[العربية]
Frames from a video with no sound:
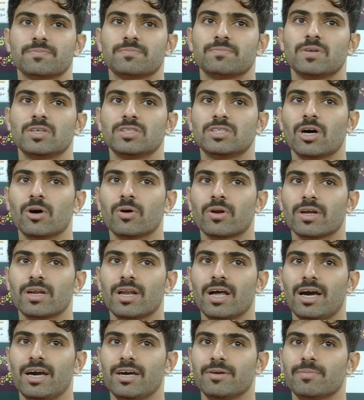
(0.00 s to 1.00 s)
الدوري
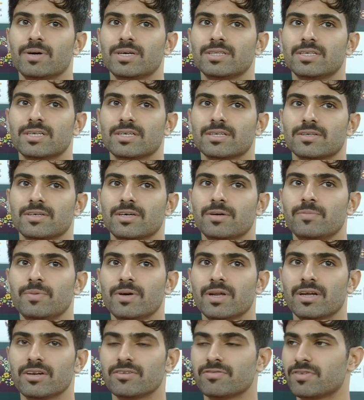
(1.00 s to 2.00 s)
للحين بدري يبي
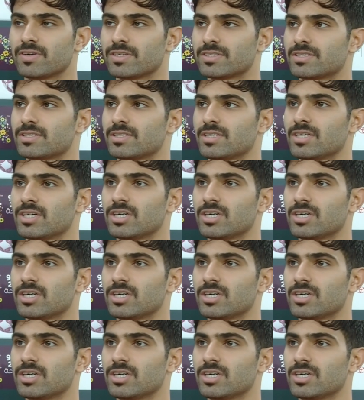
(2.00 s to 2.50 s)
له نفس